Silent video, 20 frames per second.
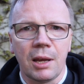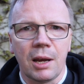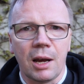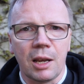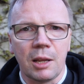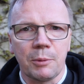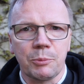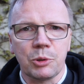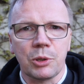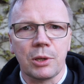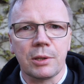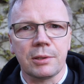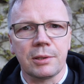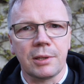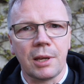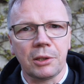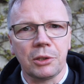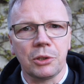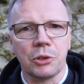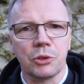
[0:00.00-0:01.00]
ale przez
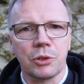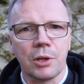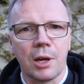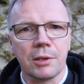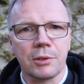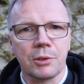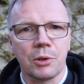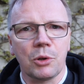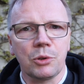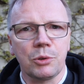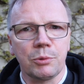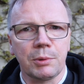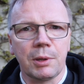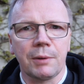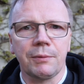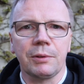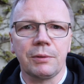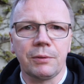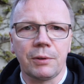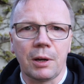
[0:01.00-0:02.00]
jakiś czas chodził
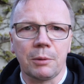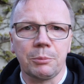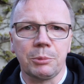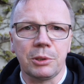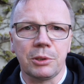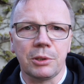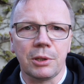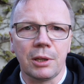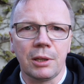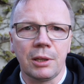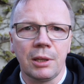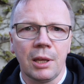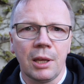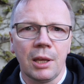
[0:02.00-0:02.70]
nawet w habicie,